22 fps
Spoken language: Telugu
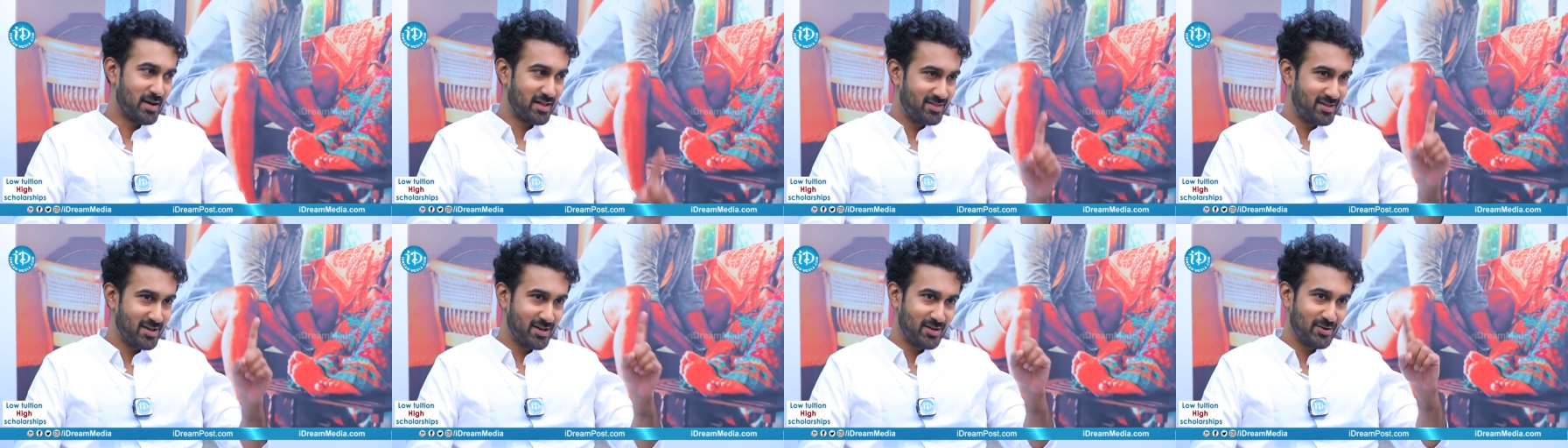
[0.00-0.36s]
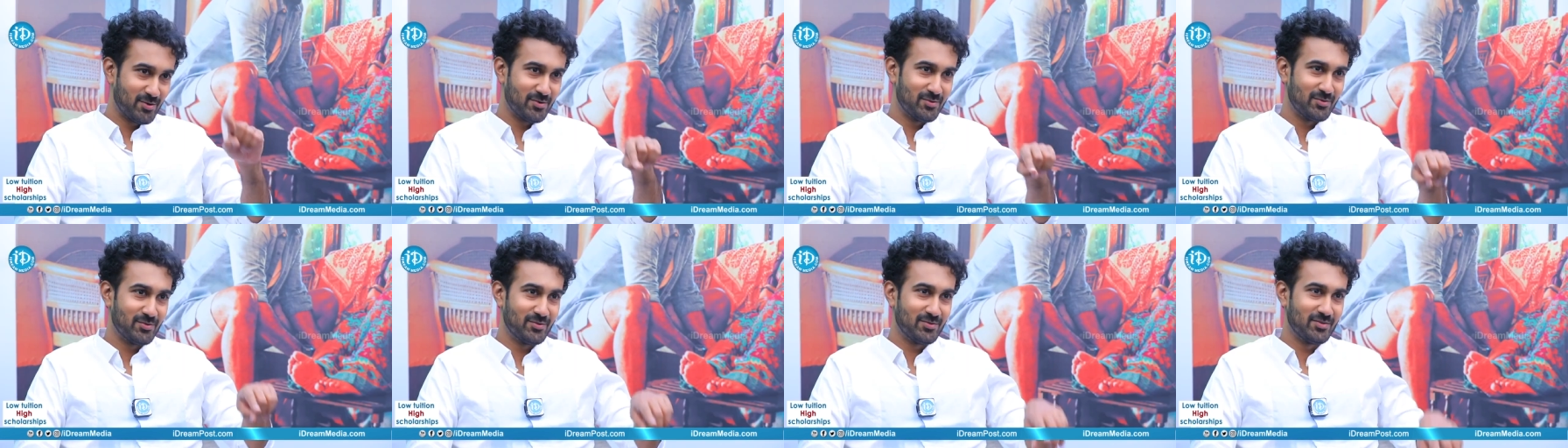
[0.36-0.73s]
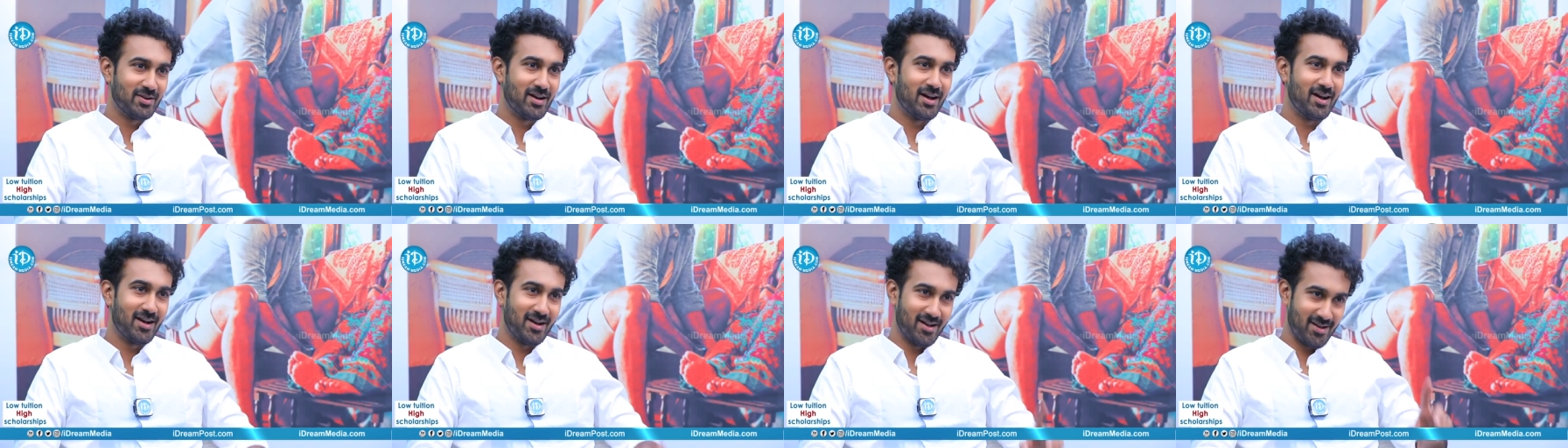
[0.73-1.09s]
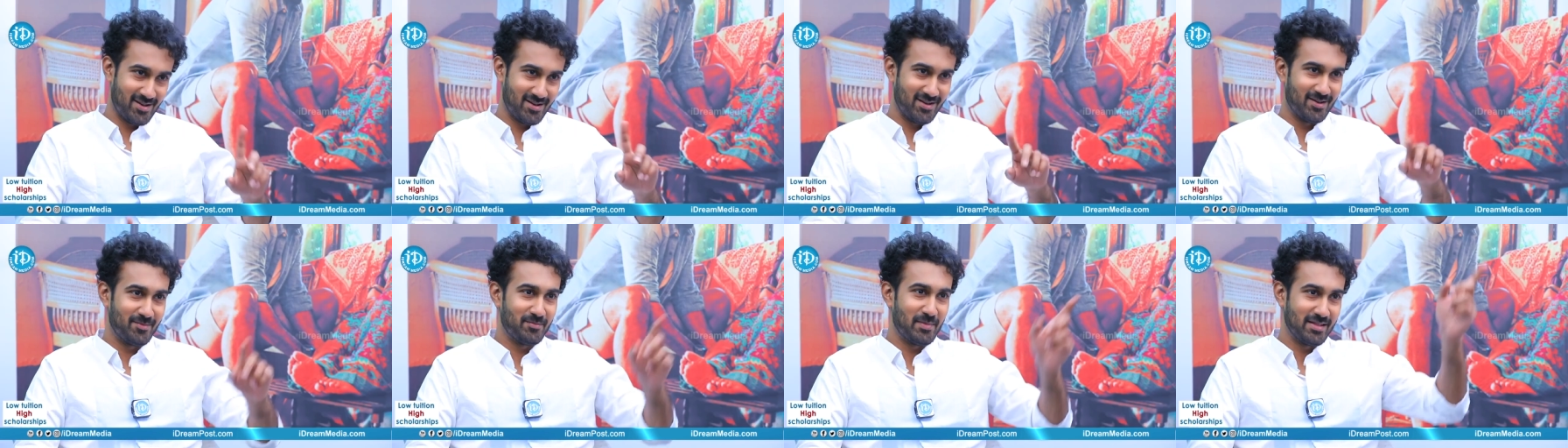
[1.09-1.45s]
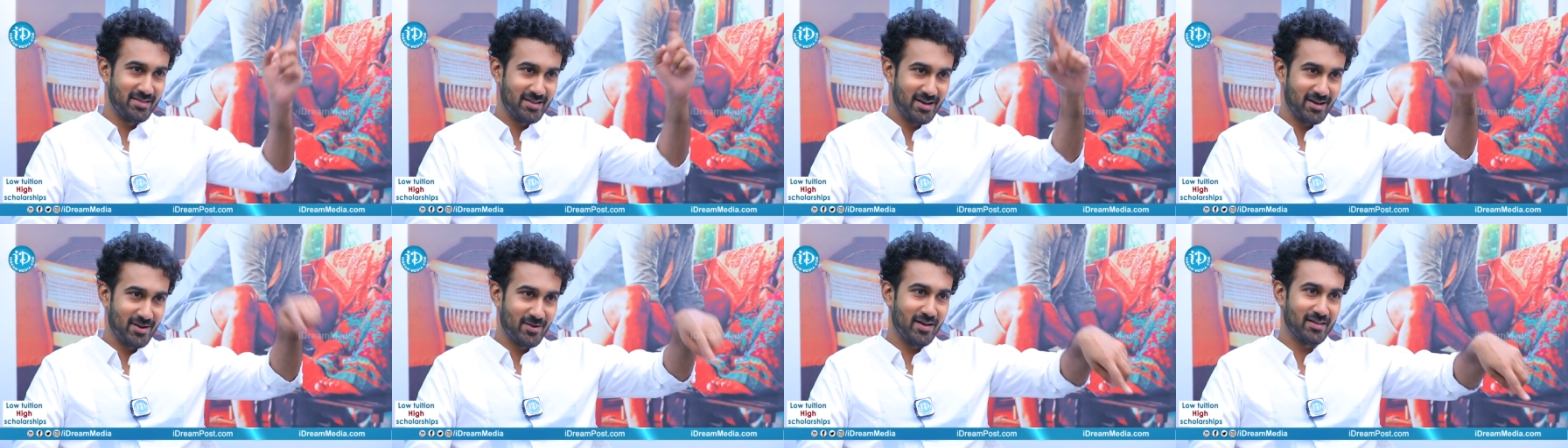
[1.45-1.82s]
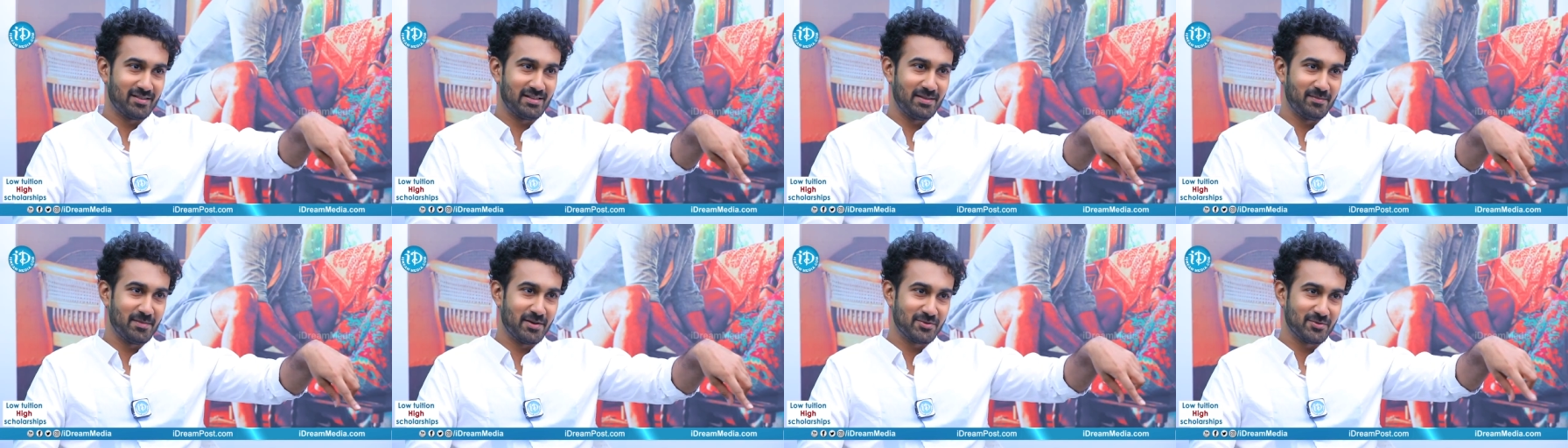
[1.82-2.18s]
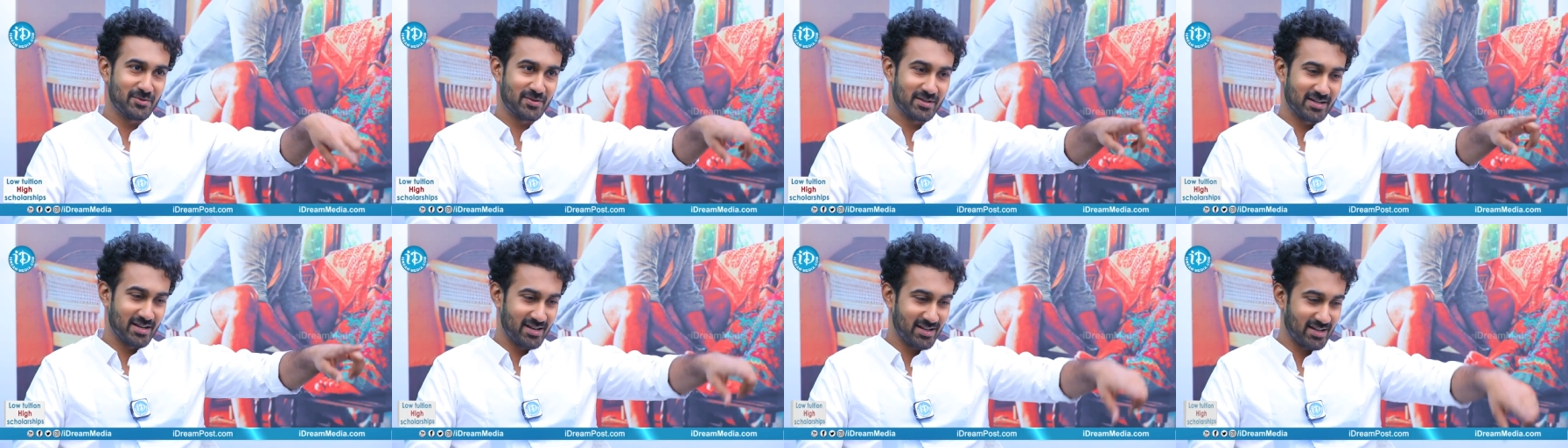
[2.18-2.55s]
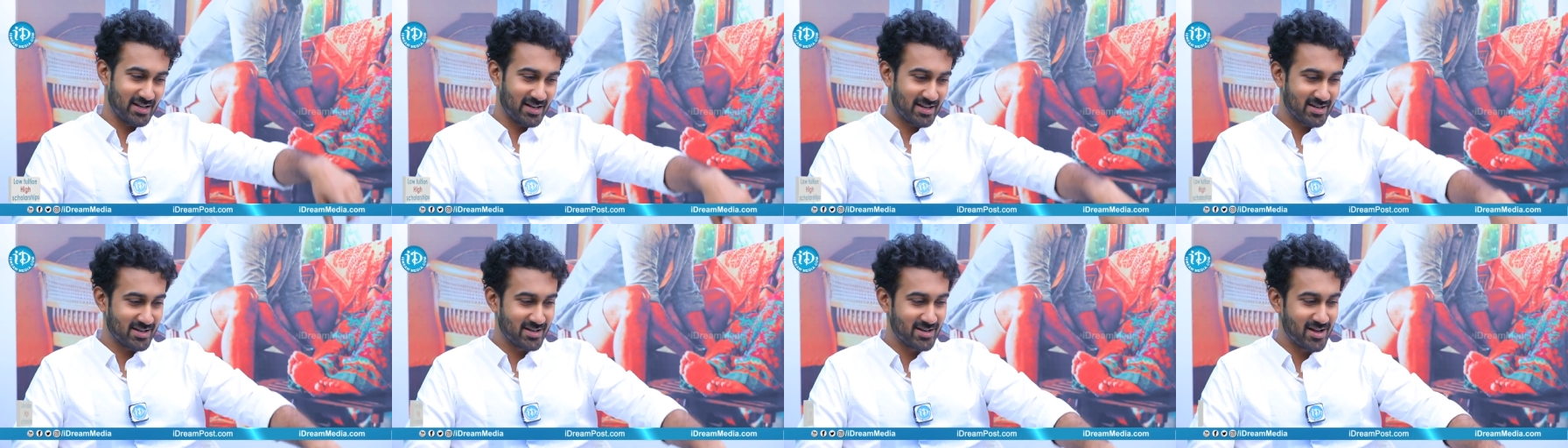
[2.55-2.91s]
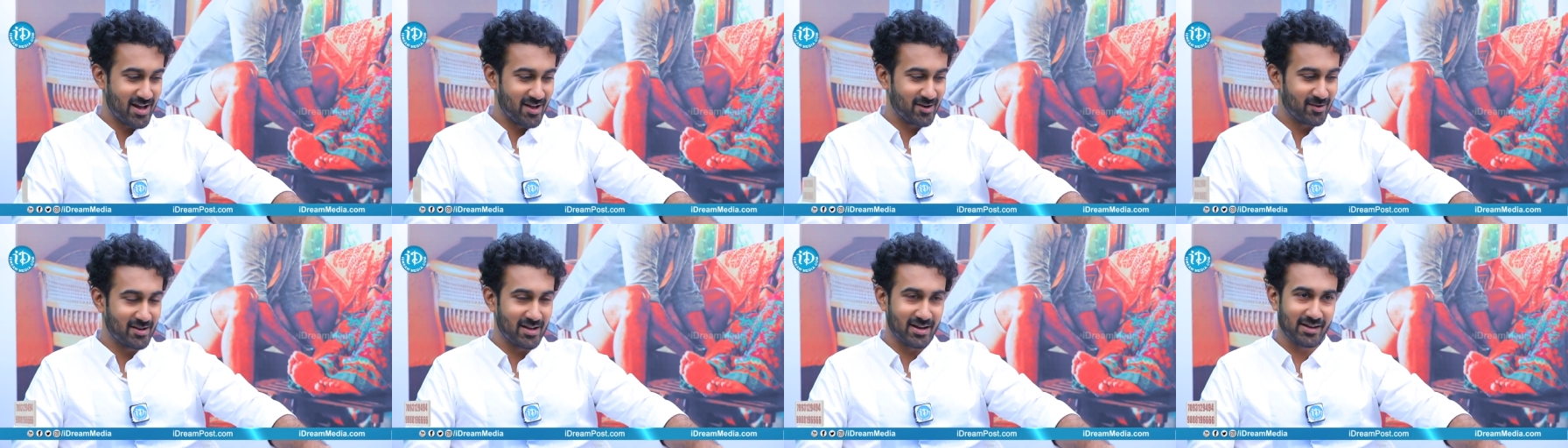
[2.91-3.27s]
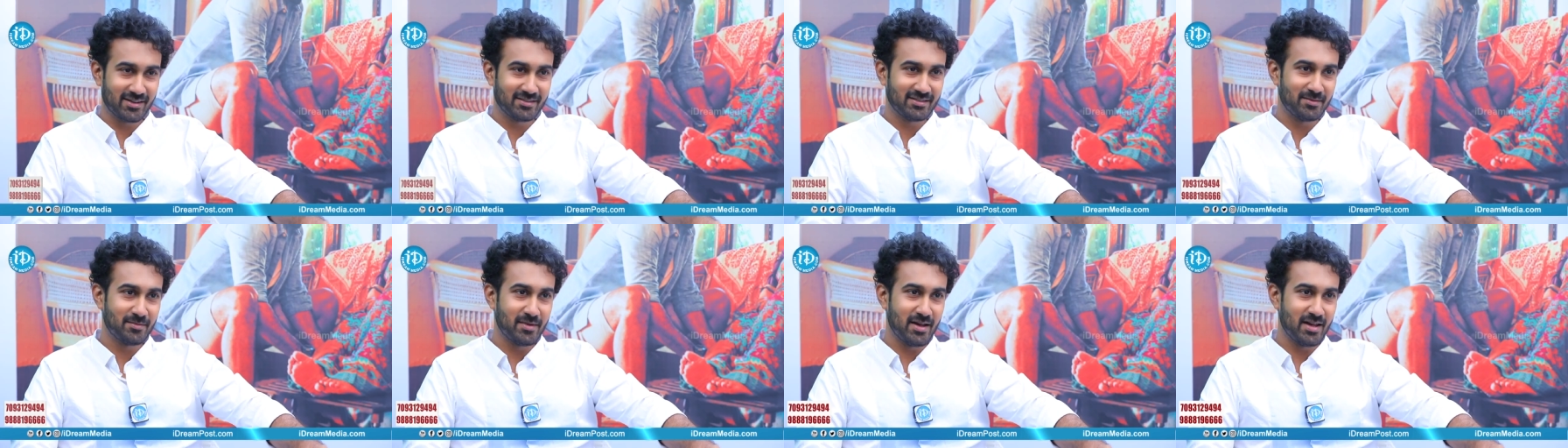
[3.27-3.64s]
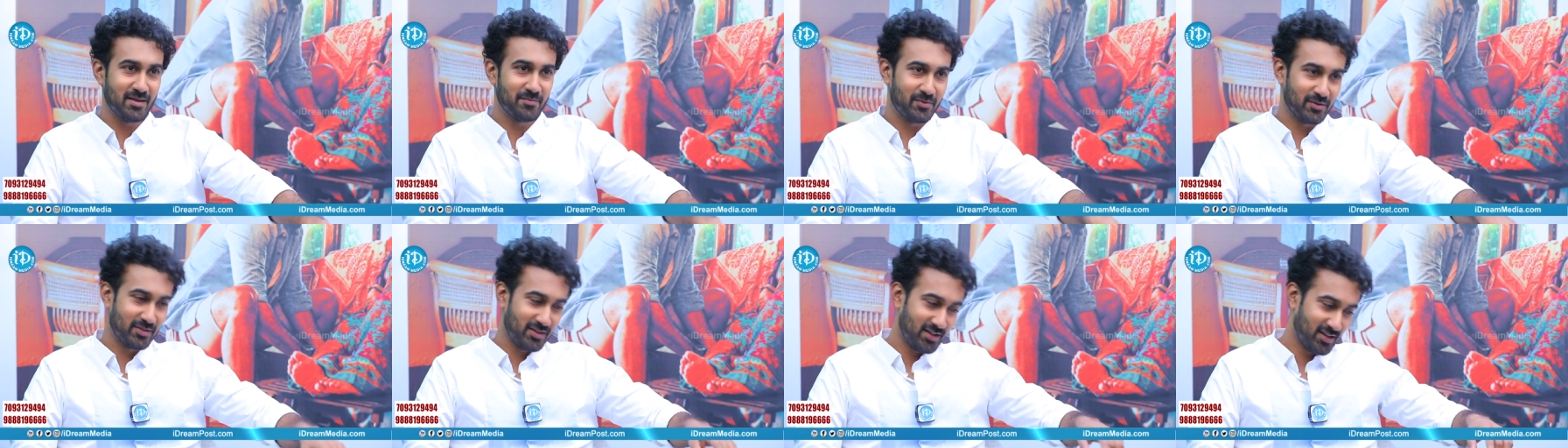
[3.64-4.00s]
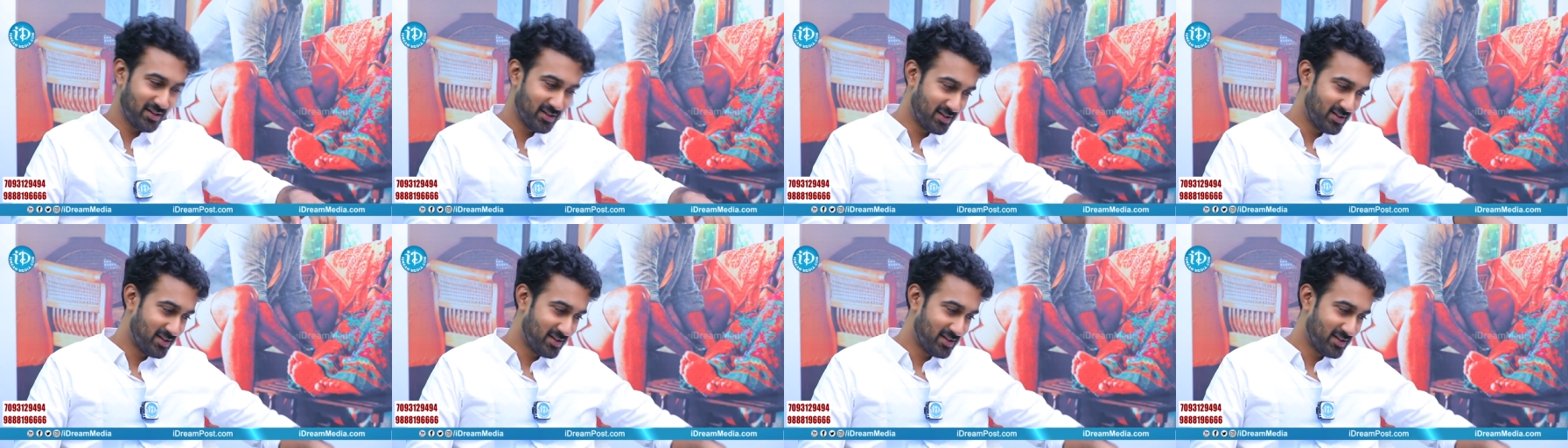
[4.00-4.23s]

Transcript: మధ్యాహ్నం మధ్యాహ్నం ఆ సినిమా చూడగానే కరెక్ట్ గా నాలుగున్నరకు సినిమా అయిపోతే